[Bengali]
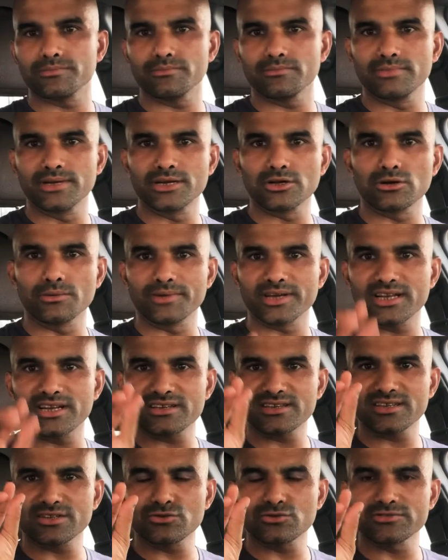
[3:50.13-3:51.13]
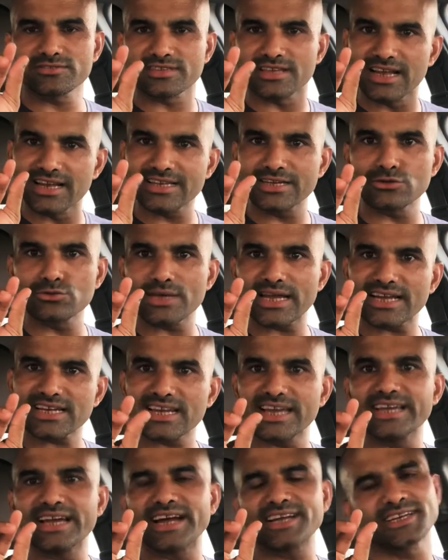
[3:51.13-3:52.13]
ভিন্ন কেমিক্যাল কিন্তু সেল কিন্তু
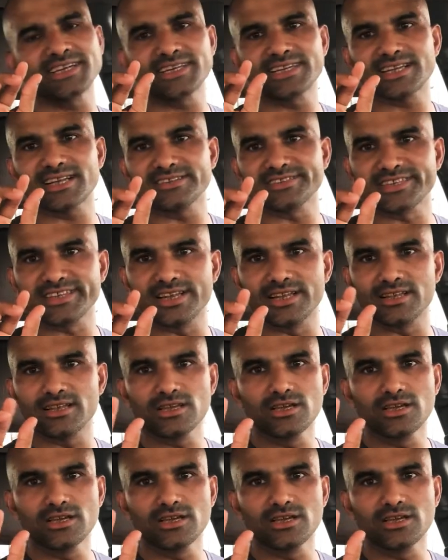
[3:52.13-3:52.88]
একটাই আইডেন্টিক্যাল সেল